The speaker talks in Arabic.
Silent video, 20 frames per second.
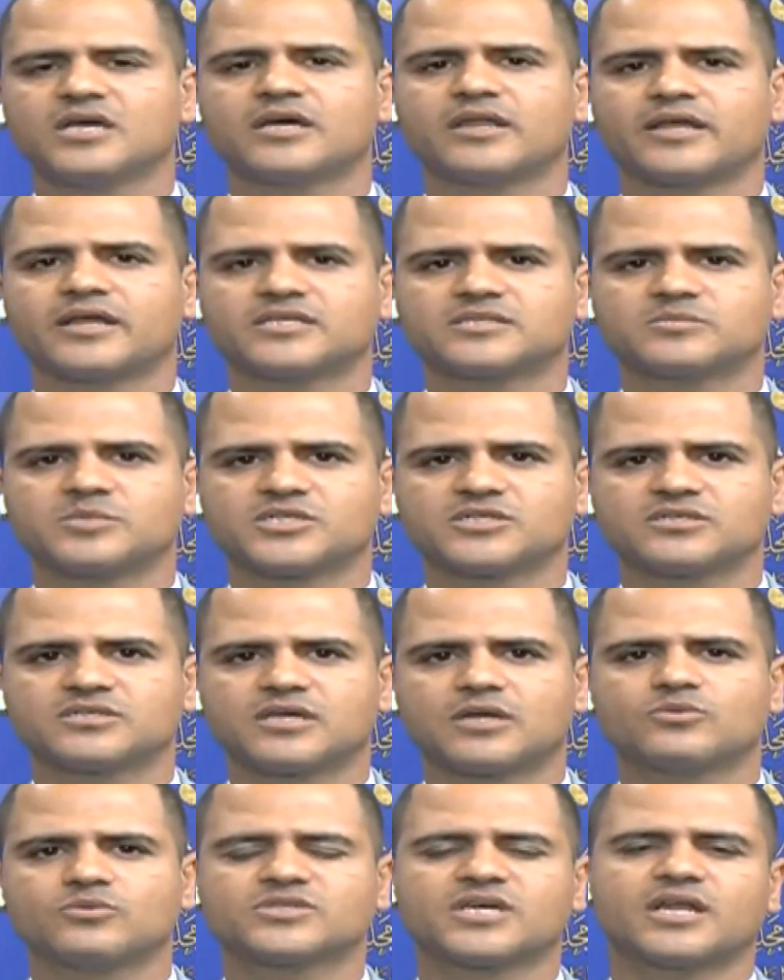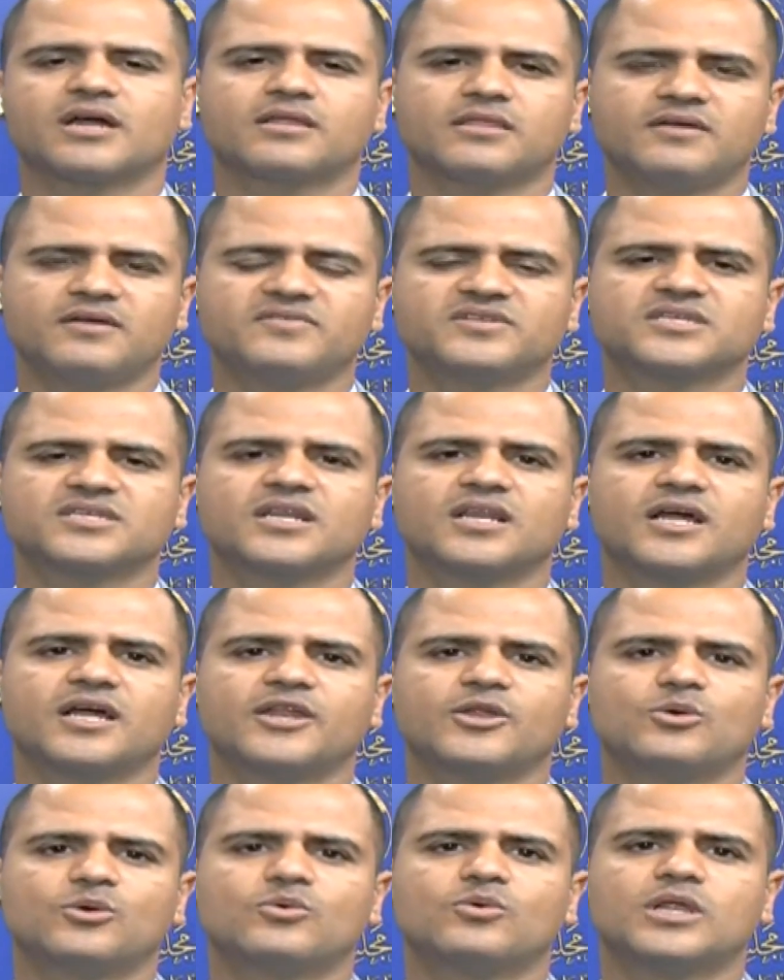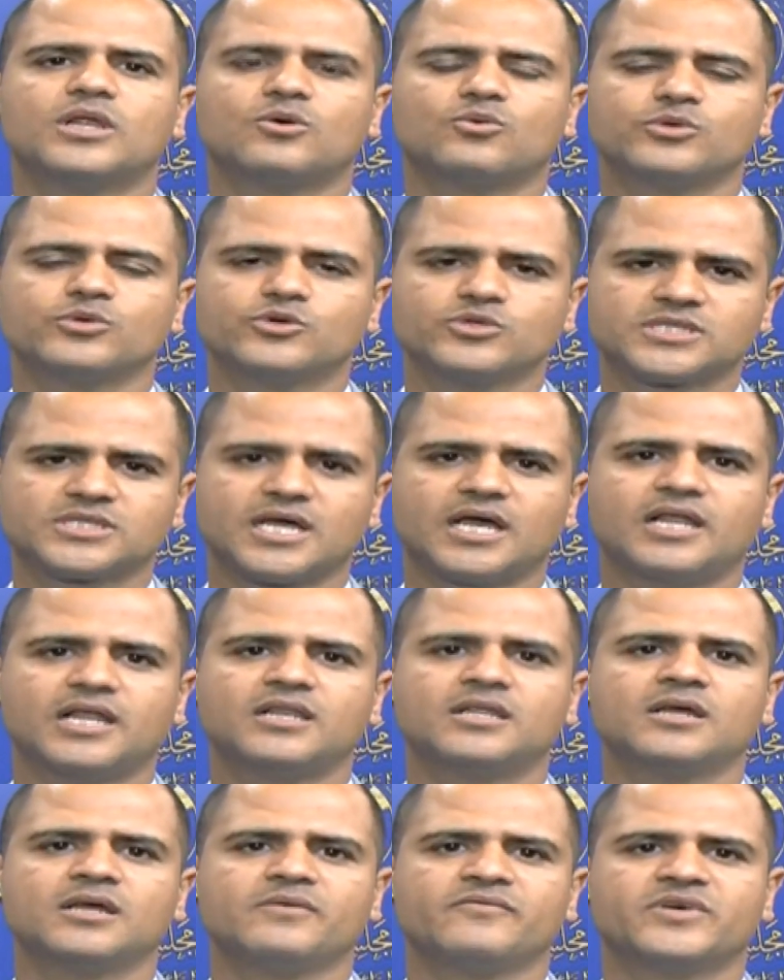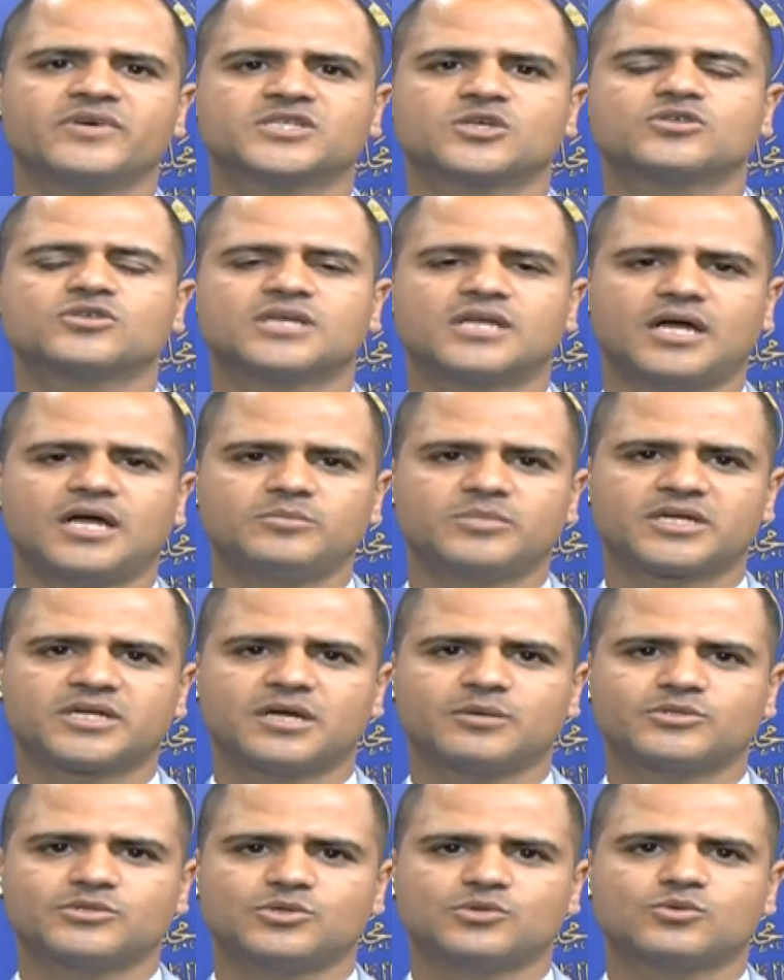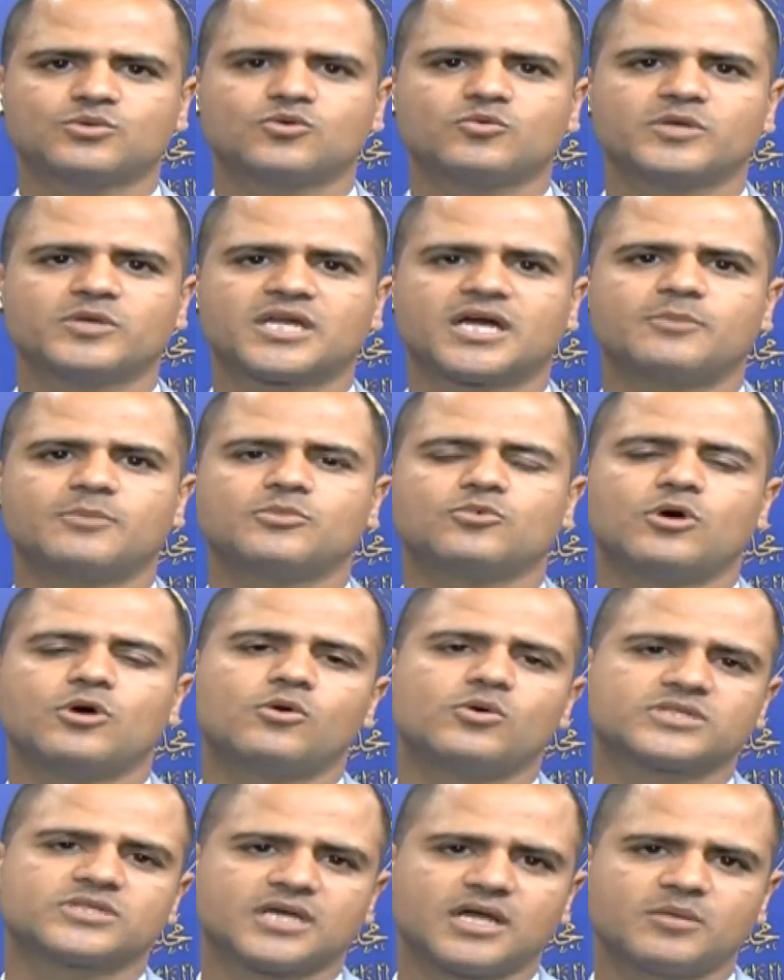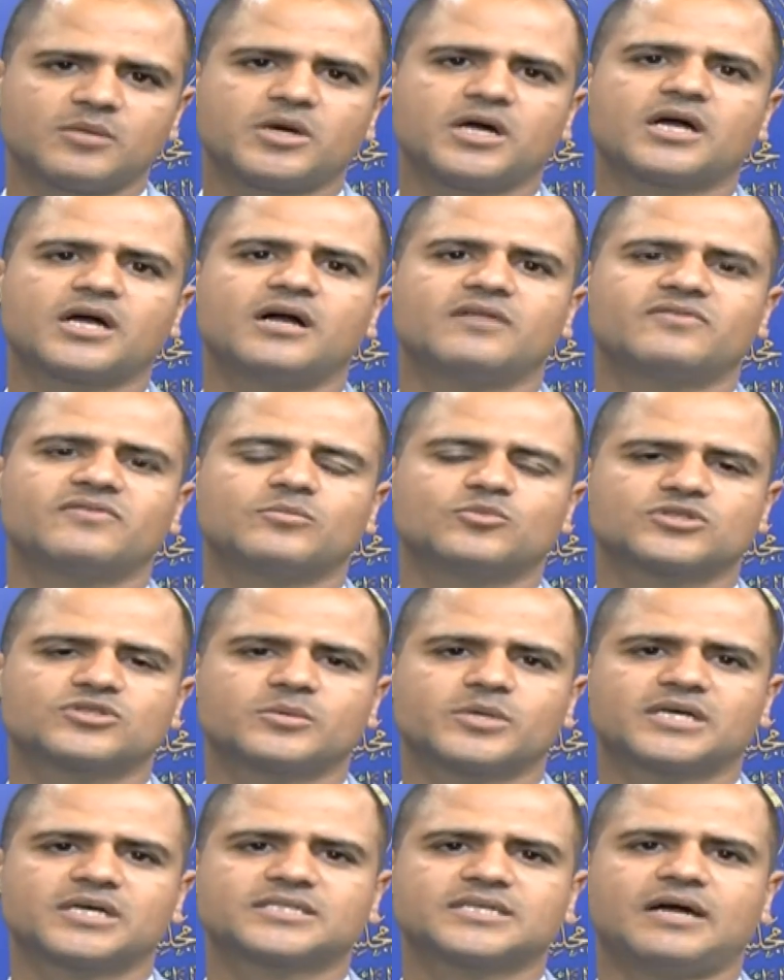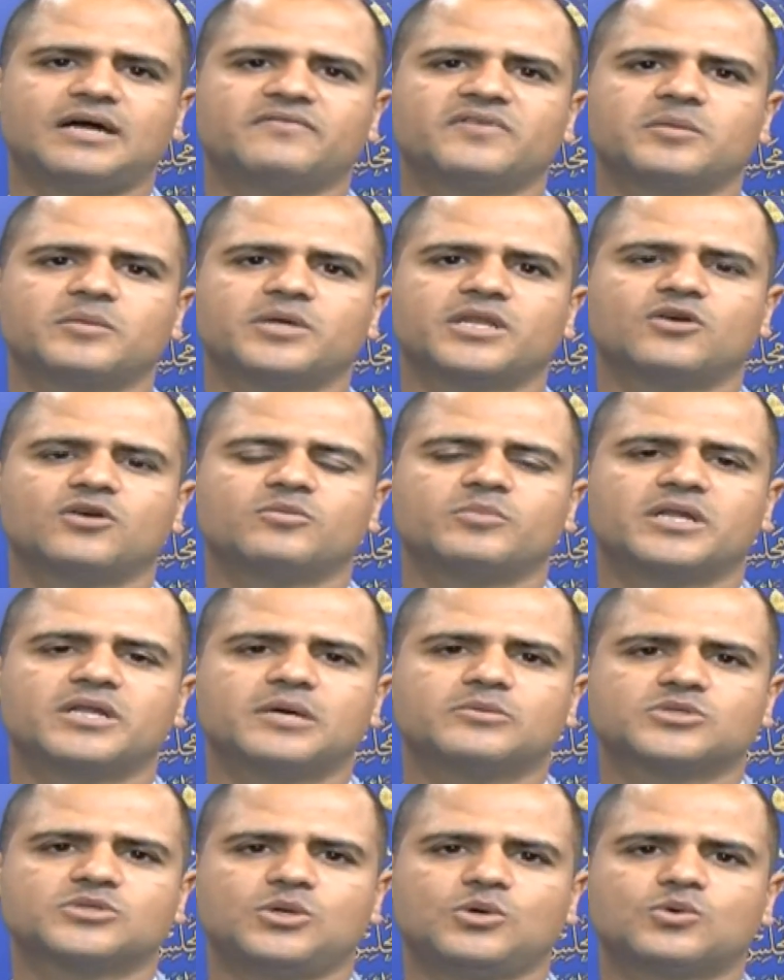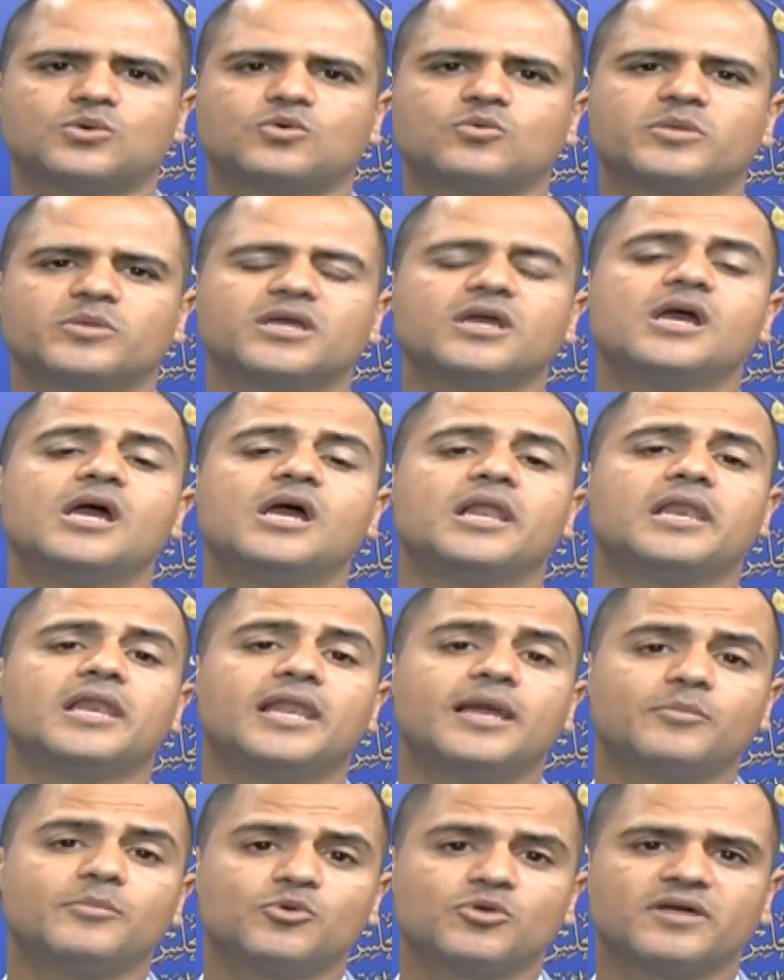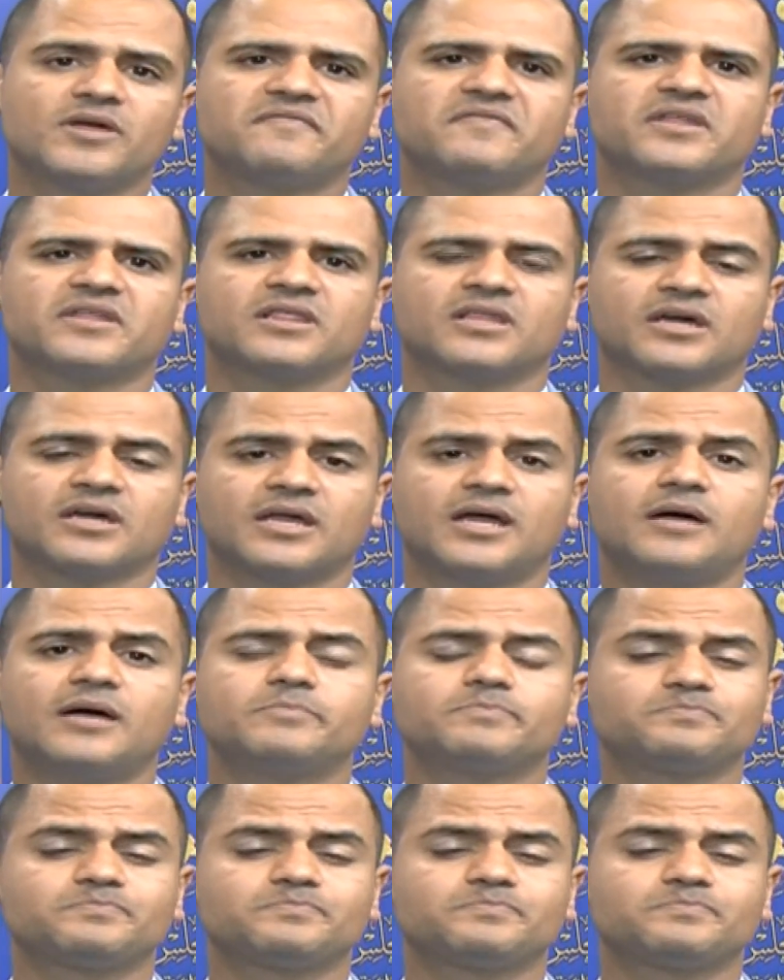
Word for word: رئيس مجلس الوزراء إضافة إلى أنه لو يسأل فسيسأل عن برنامج حكومي كامل وهو طالما قال في مؤتمرات صحفية بأنه البرنامج الحكومي لم ينفذ لغياب